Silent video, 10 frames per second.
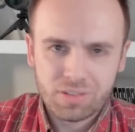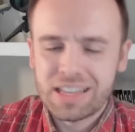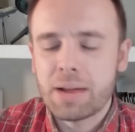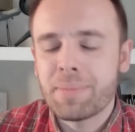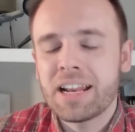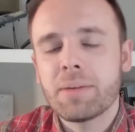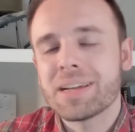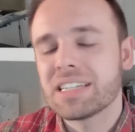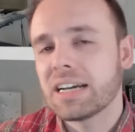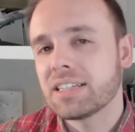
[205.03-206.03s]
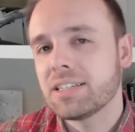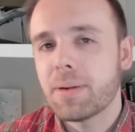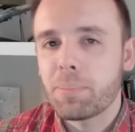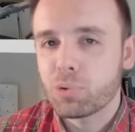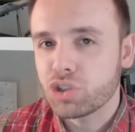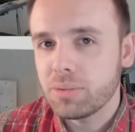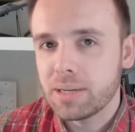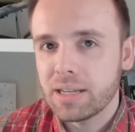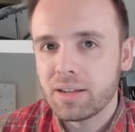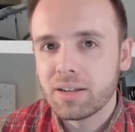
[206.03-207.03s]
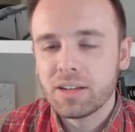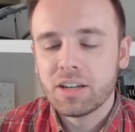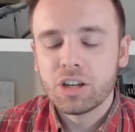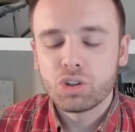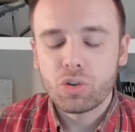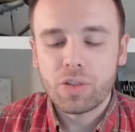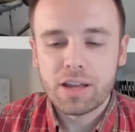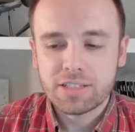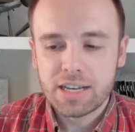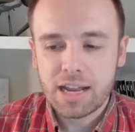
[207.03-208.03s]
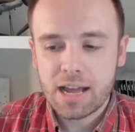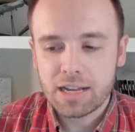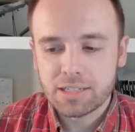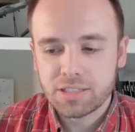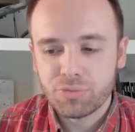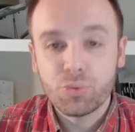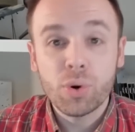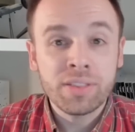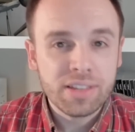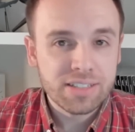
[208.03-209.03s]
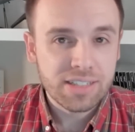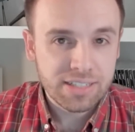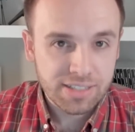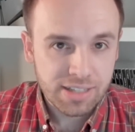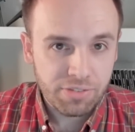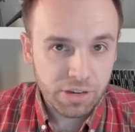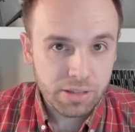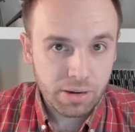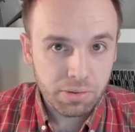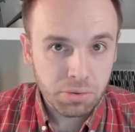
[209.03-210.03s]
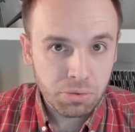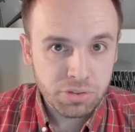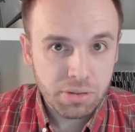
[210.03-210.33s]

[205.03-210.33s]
de la manera más agresiva posible todas las fuentes de esta filtración, ¿no?